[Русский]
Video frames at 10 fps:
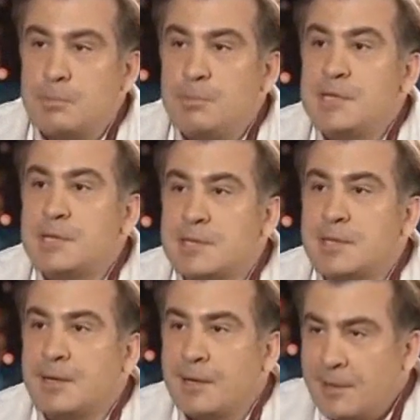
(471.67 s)

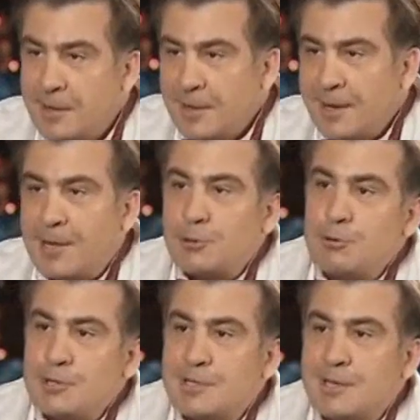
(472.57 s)
Медицина от
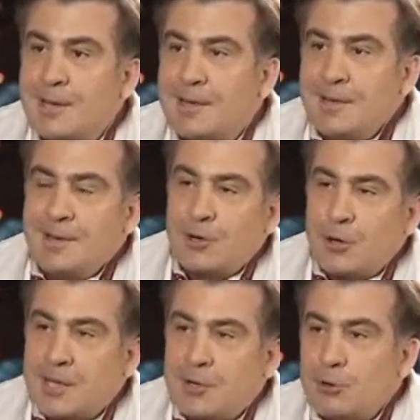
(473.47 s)
грузинской
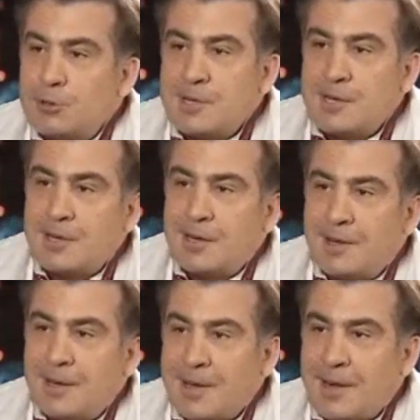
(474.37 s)
колской
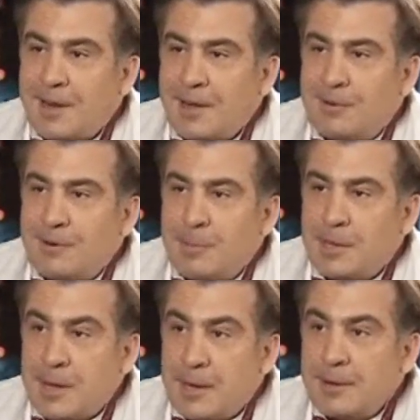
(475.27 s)
э, королевы
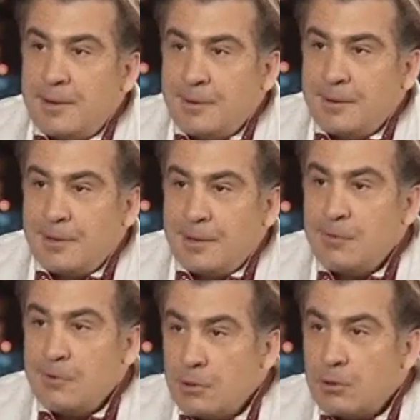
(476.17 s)
Медея и
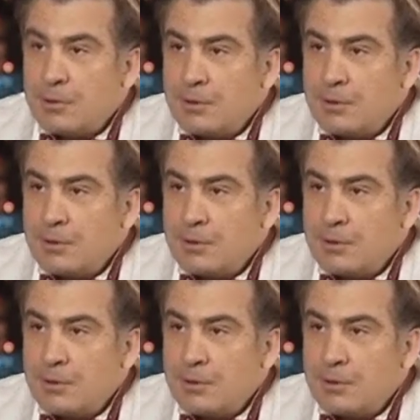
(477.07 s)
вино.